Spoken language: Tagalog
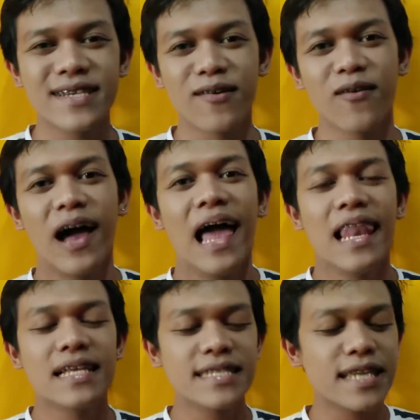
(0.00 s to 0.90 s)
So,
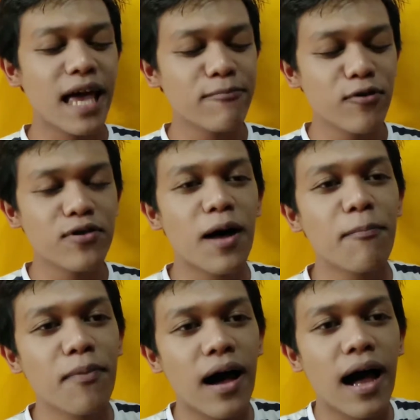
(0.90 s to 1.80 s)
let's try
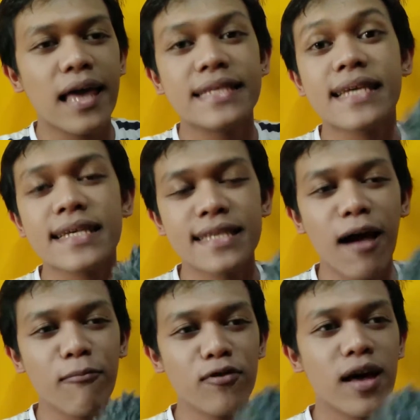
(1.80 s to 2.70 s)
muna pa,
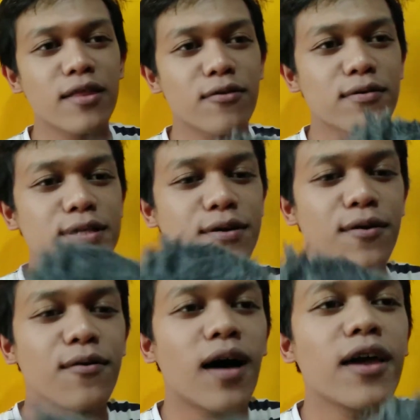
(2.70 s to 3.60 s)
isaksak muna to.
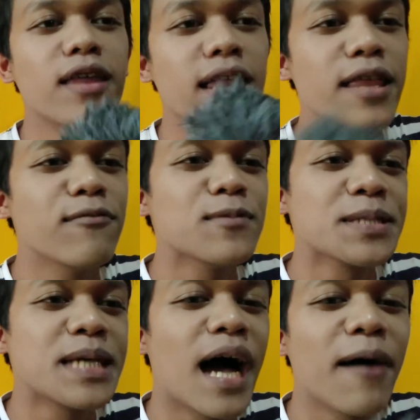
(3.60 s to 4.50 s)
So, kayo na rin
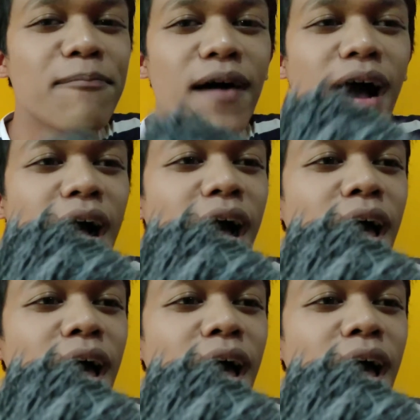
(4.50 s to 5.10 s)
humusga pa